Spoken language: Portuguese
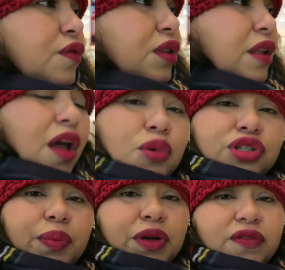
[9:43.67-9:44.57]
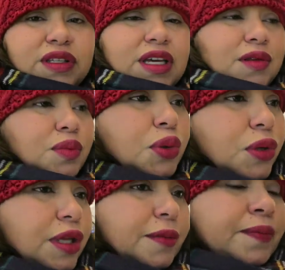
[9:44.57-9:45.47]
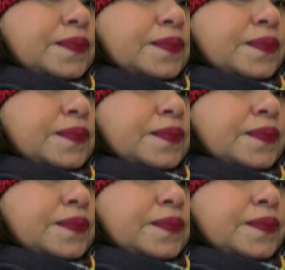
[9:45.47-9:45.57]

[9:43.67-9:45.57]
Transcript: Vou tentar mostrar pra vocês um pouquinho.